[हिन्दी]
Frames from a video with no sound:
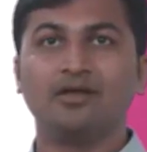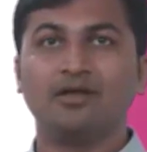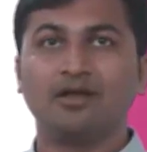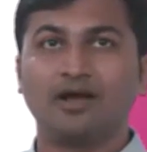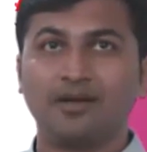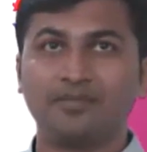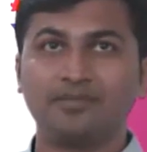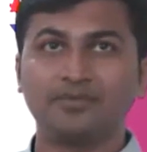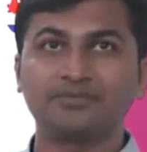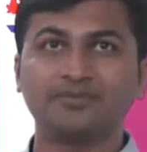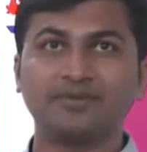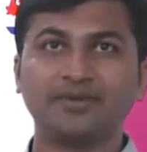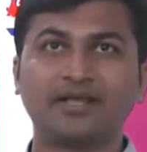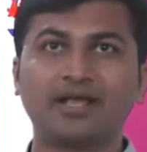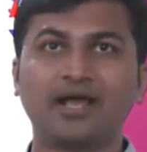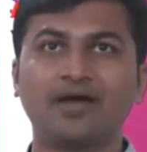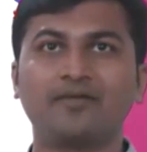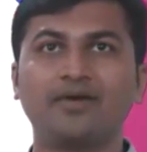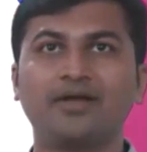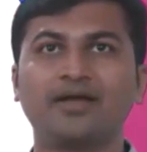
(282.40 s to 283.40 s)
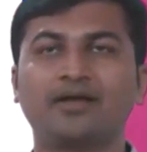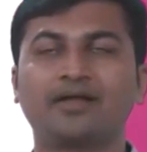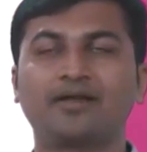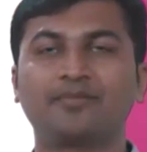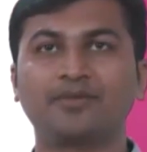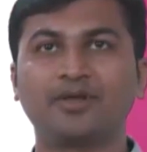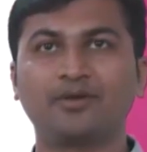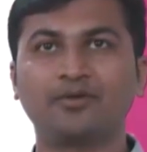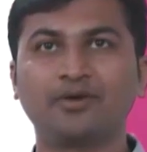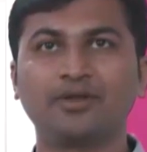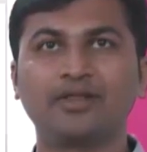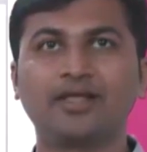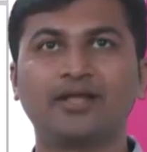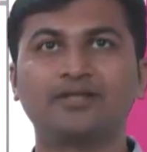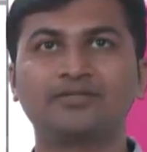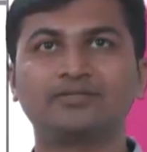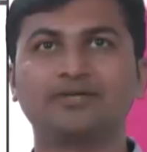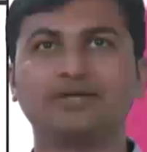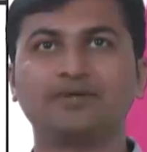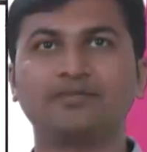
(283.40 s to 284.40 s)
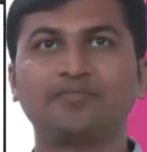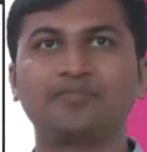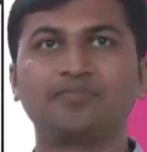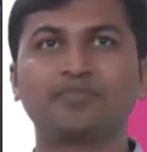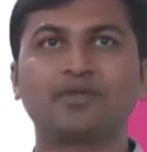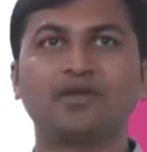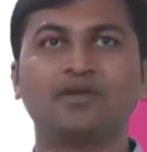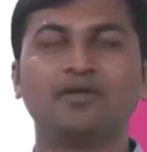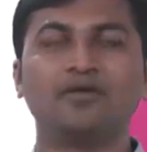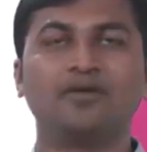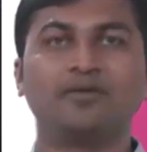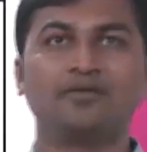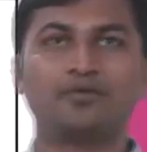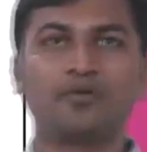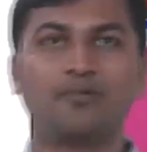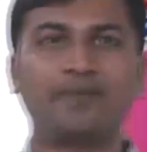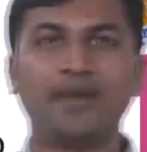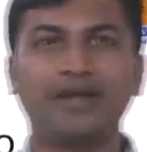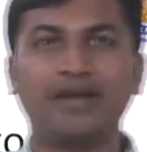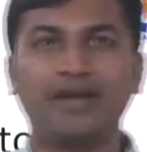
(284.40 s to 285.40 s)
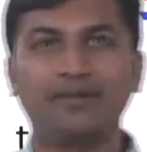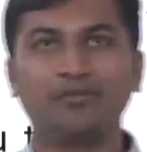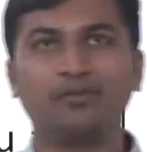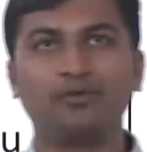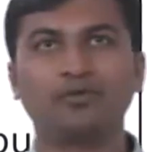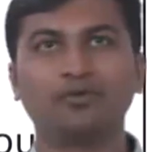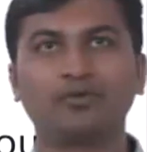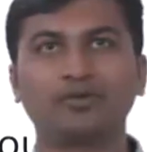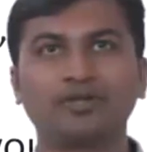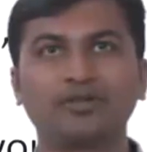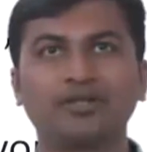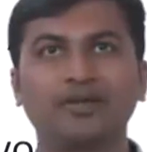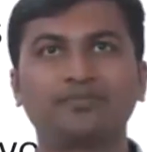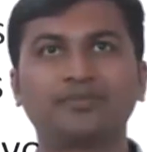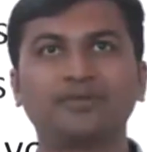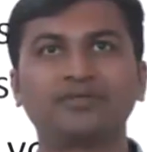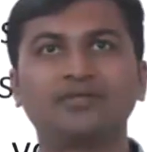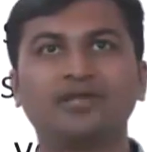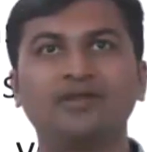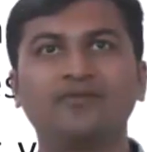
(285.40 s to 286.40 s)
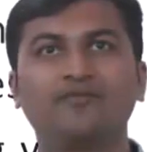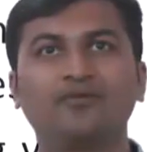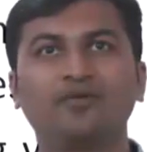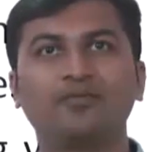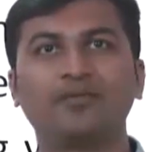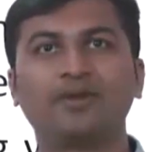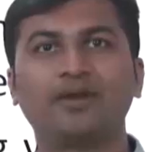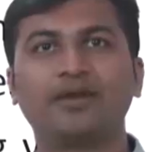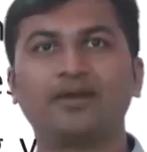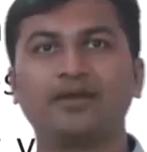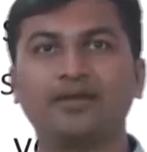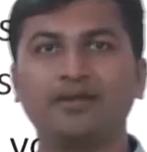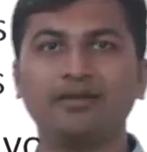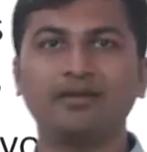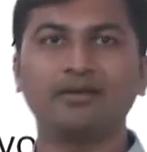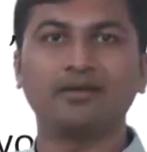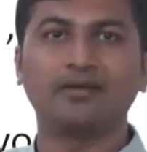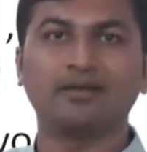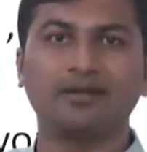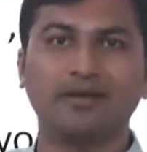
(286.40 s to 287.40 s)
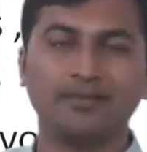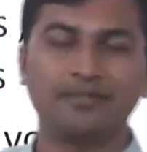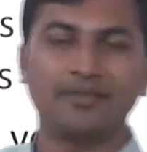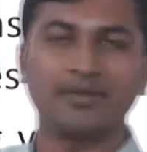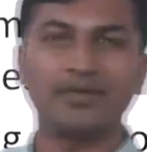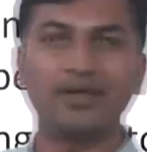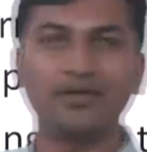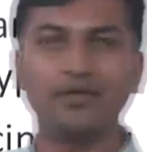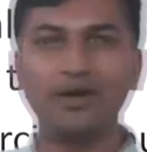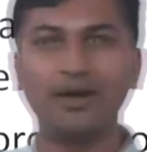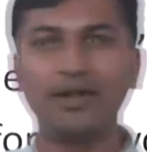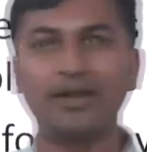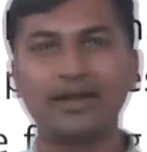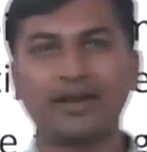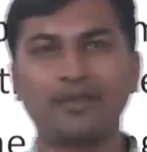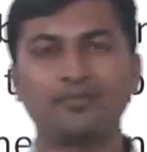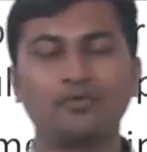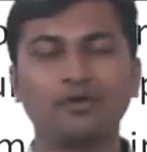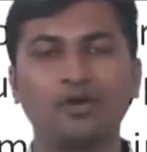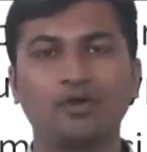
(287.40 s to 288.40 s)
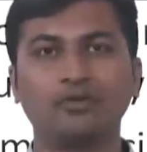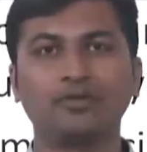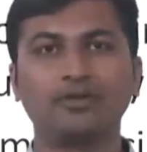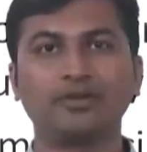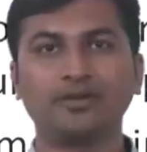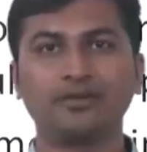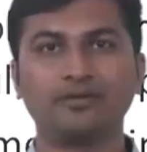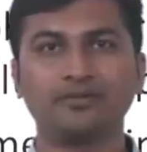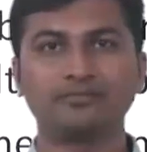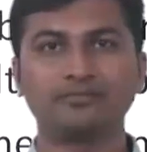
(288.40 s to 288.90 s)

अब इसमें लिखा हुआ है अगर आप देखोगे ध्यान से तो पहले हम लोग उठते थे अपने सेलफोन में नहीं अपना ना वो अलार्म क्लॉक होती थी